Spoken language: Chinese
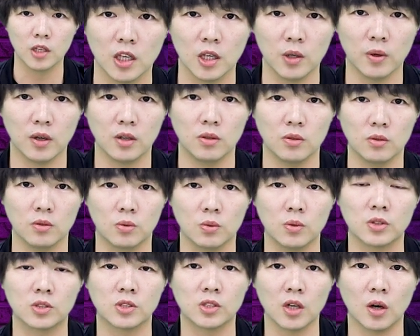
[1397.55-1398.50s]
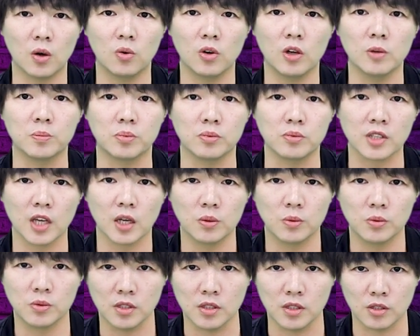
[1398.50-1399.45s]
因为如果教会不在
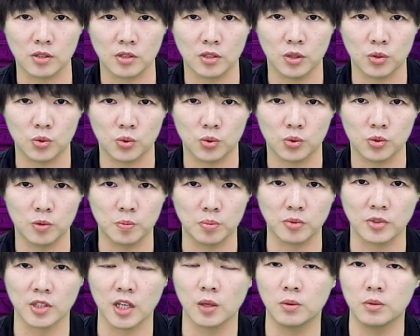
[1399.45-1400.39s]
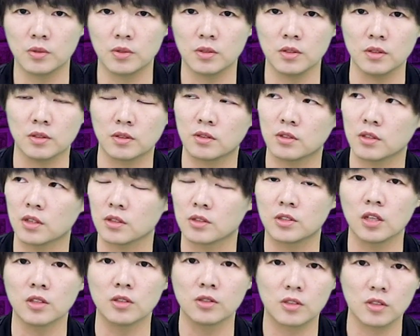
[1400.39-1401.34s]
乎自己的社区，不在乎自己这个
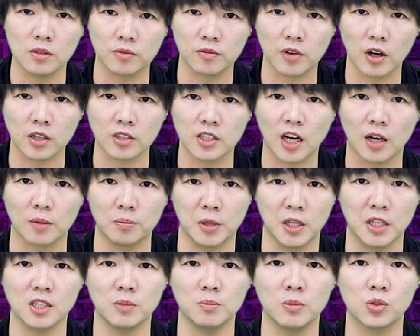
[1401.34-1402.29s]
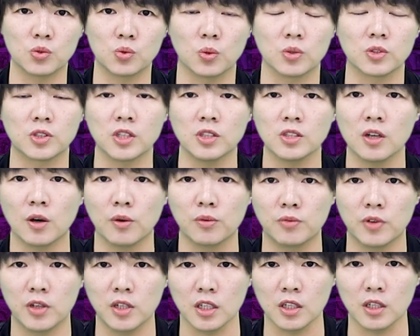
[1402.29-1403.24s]
政治方向，每天在那边说政教
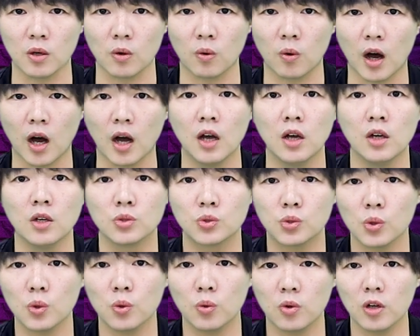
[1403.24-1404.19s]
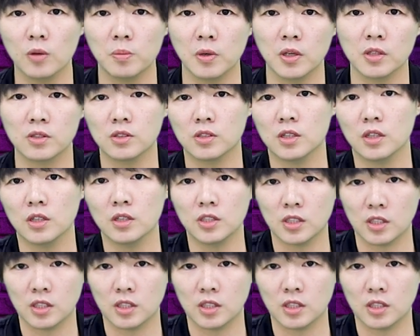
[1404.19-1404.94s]
分离的话，就会被这些